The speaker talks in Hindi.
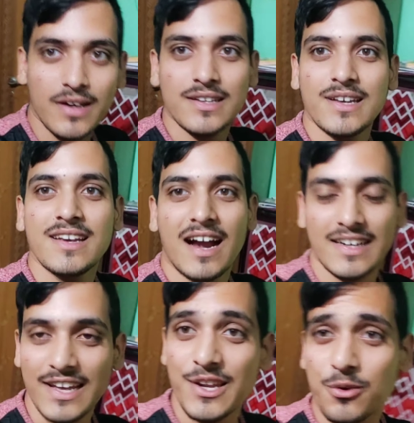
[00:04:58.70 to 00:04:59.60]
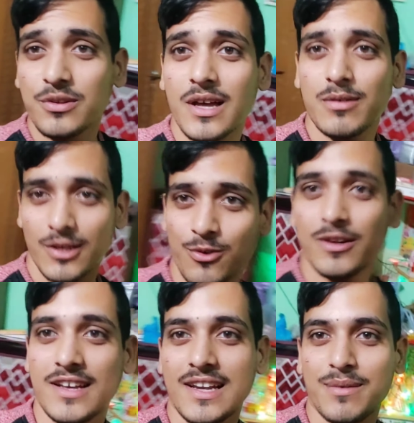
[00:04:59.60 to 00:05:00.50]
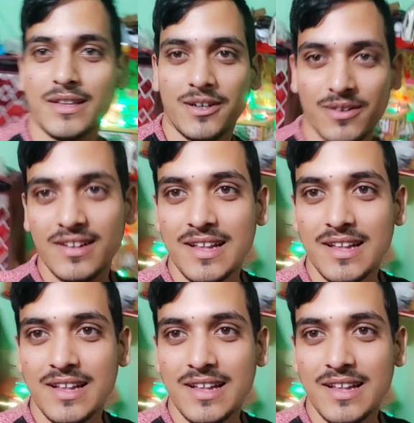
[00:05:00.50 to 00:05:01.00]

बाकी आटा ही नहीं गूंदा अभी तक रोटी के लिए बताओ